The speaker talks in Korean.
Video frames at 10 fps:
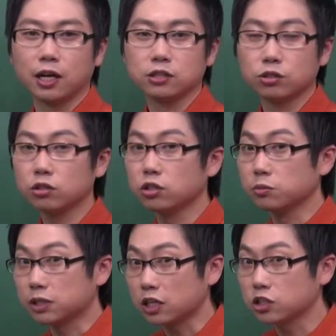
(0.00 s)
그래서 이건
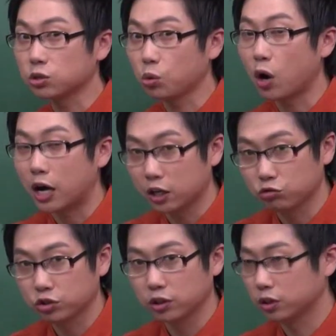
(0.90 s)
여러분 상식적으로 꼭
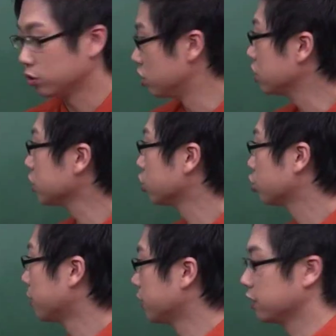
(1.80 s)
알아두셔야 돼요. 진짜
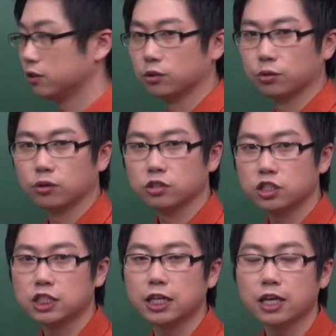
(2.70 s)
실수 많이 하더라고요.
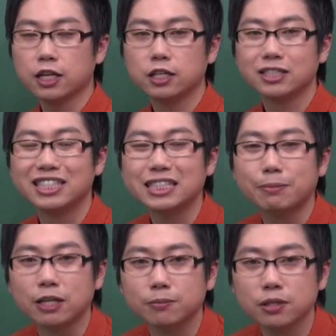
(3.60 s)
실제 진짜
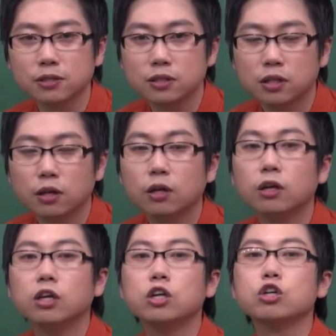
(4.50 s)
발음은
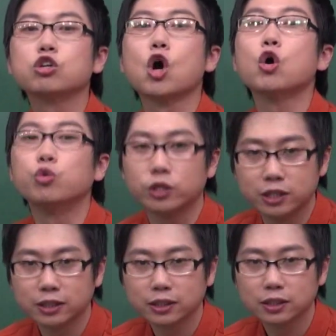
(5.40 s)

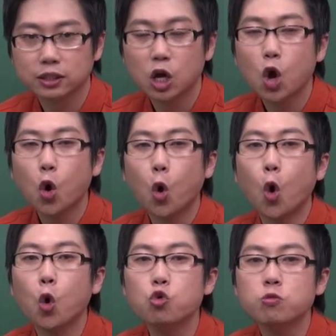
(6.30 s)
coke.
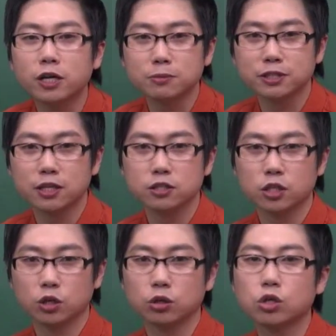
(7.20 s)
오우 발음을
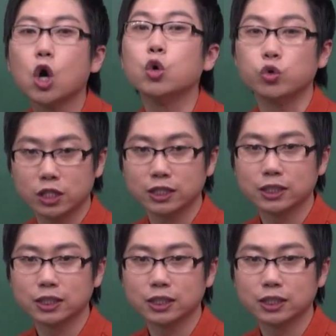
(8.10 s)
살리세요. coke.